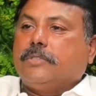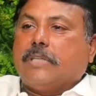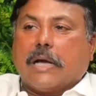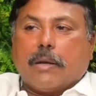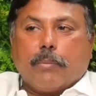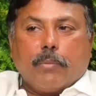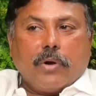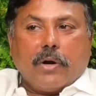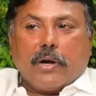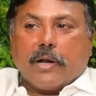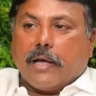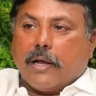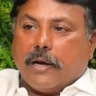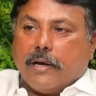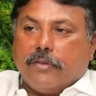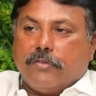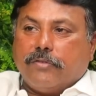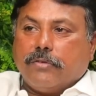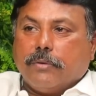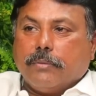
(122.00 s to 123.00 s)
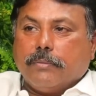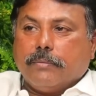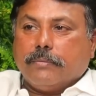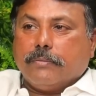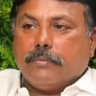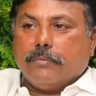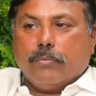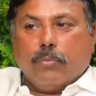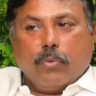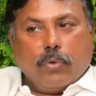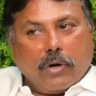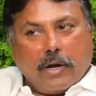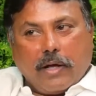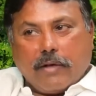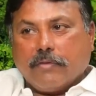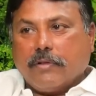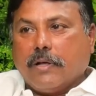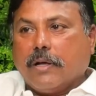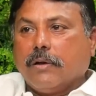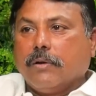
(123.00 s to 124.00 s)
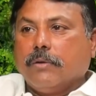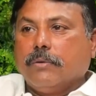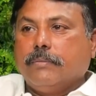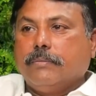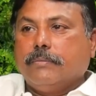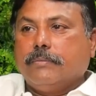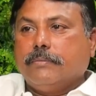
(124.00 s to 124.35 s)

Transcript: జగన్మోహన్ రెడ్డి గారు నిత్యం మూడు రాజధానులు